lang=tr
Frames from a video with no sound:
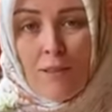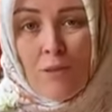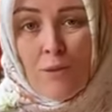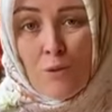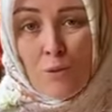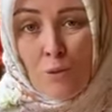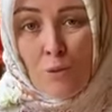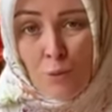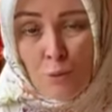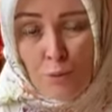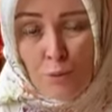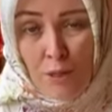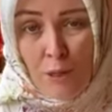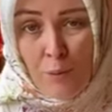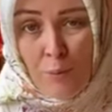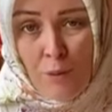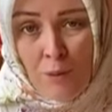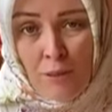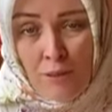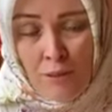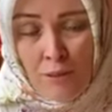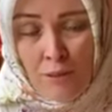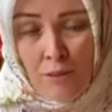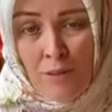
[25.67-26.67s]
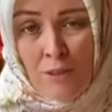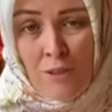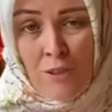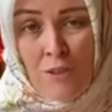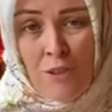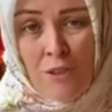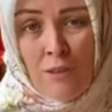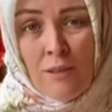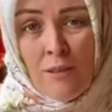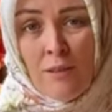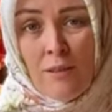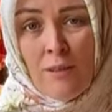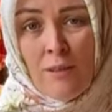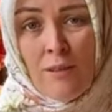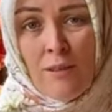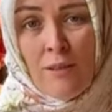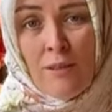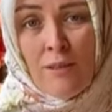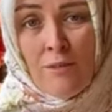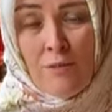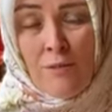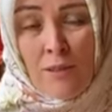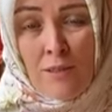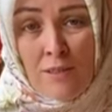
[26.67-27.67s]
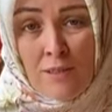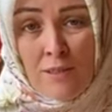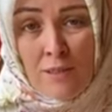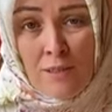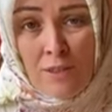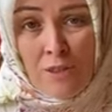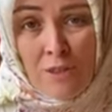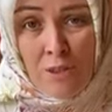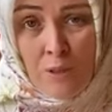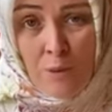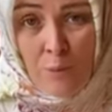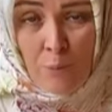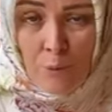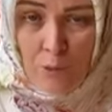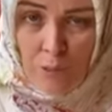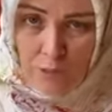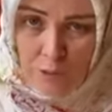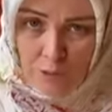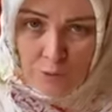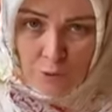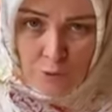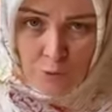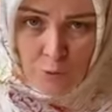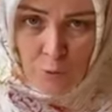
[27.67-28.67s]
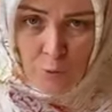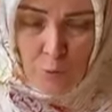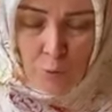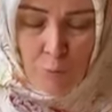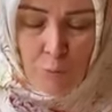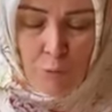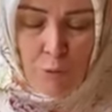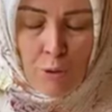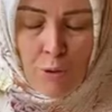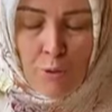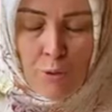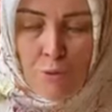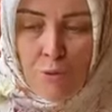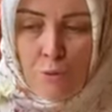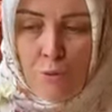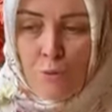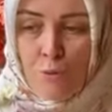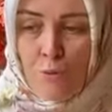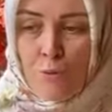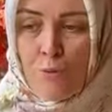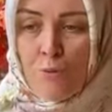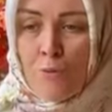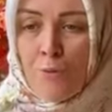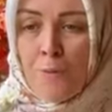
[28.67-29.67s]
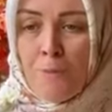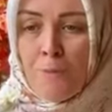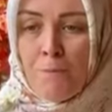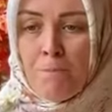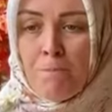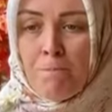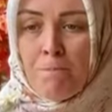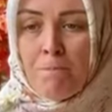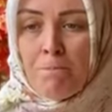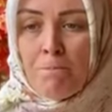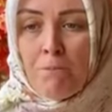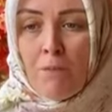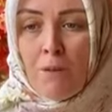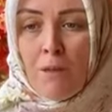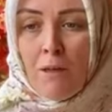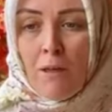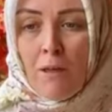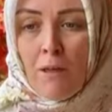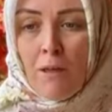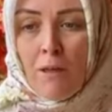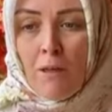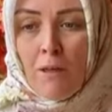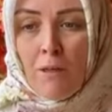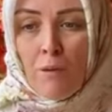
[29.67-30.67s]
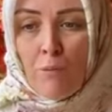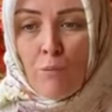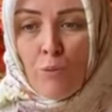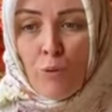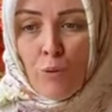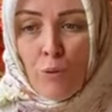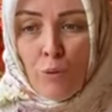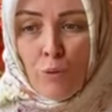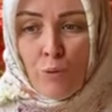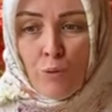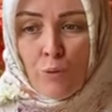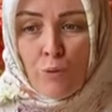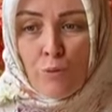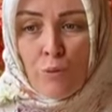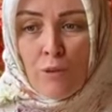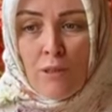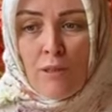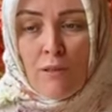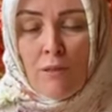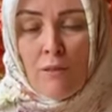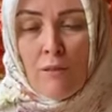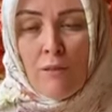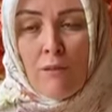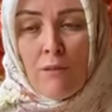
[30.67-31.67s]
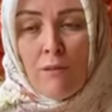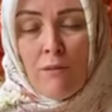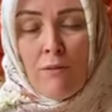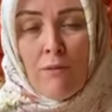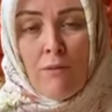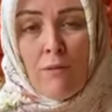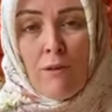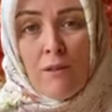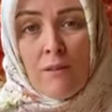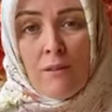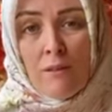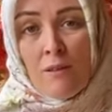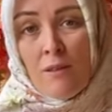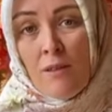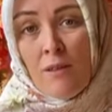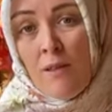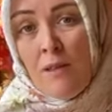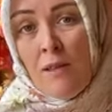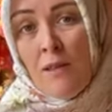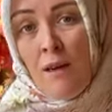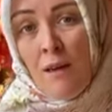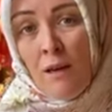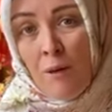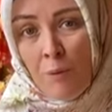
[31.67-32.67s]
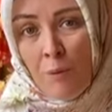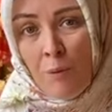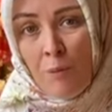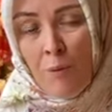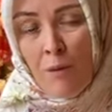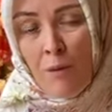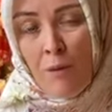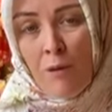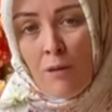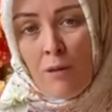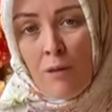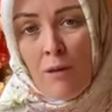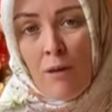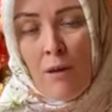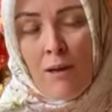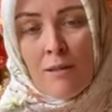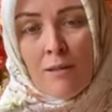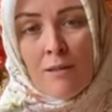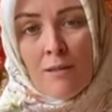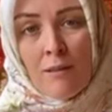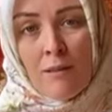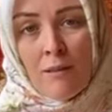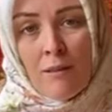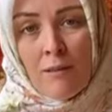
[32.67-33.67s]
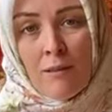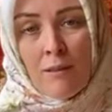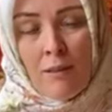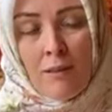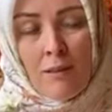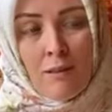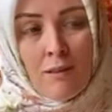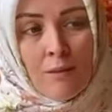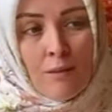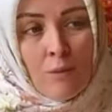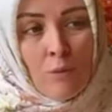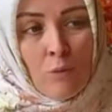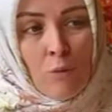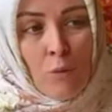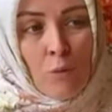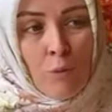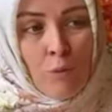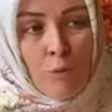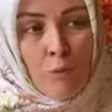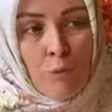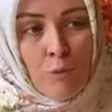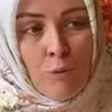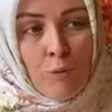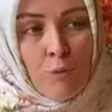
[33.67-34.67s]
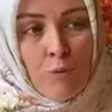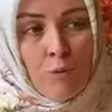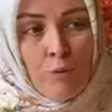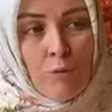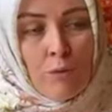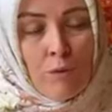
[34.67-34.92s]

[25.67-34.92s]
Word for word: sosyal medya aracılığıyla da fazlaca paylaşılıyor biliyorsunuz bu görüntüleri fazla yaymamak aslında toplumun